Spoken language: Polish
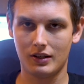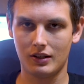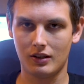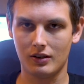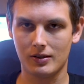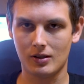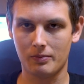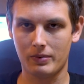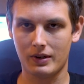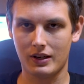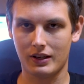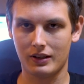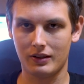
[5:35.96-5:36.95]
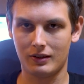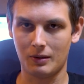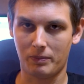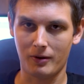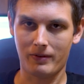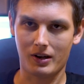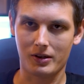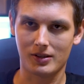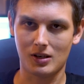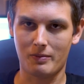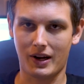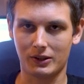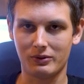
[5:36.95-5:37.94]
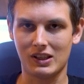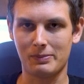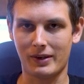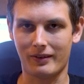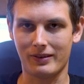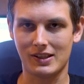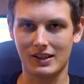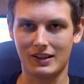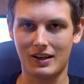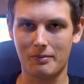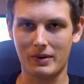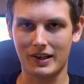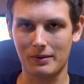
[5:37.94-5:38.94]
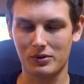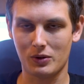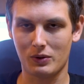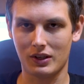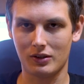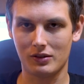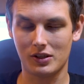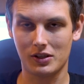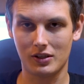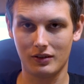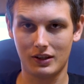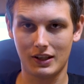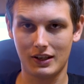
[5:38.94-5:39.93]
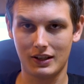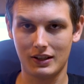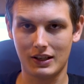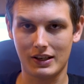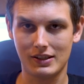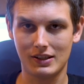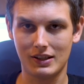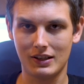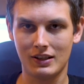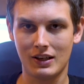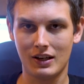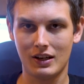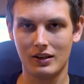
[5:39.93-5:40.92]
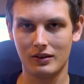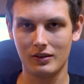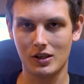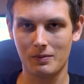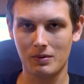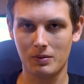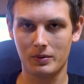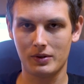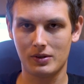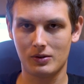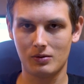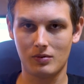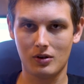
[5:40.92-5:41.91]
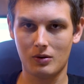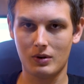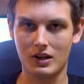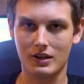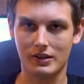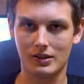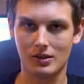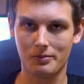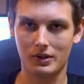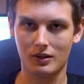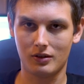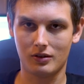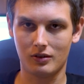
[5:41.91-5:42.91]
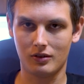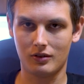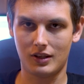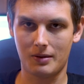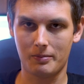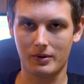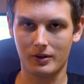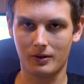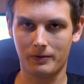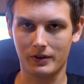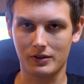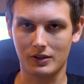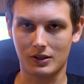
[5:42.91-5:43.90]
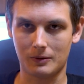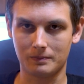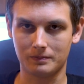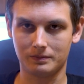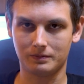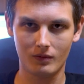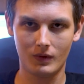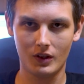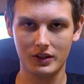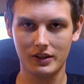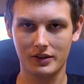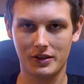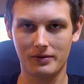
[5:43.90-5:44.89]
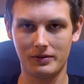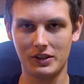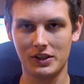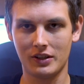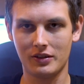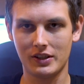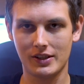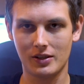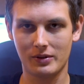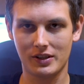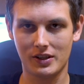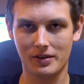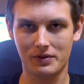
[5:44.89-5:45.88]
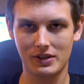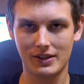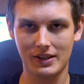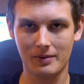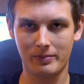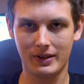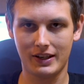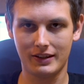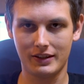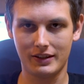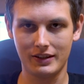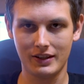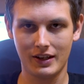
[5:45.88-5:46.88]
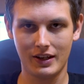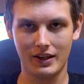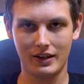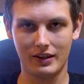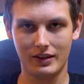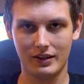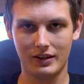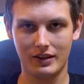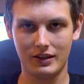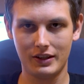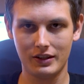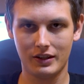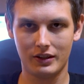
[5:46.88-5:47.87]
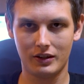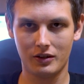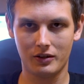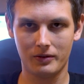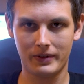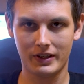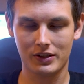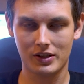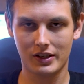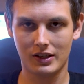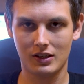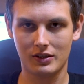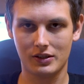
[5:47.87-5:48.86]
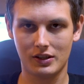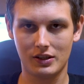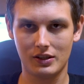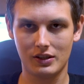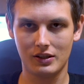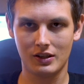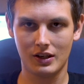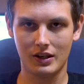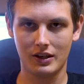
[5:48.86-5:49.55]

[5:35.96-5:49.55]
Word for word: y, osoba, typowa osoba, która sprawdza dema na przykład o 10, 11, no żeby po prostu mogła sobie to demo otworzyć. No i oczywiście to nie są jeszcze wszystkie porady. Y, link do większej ilości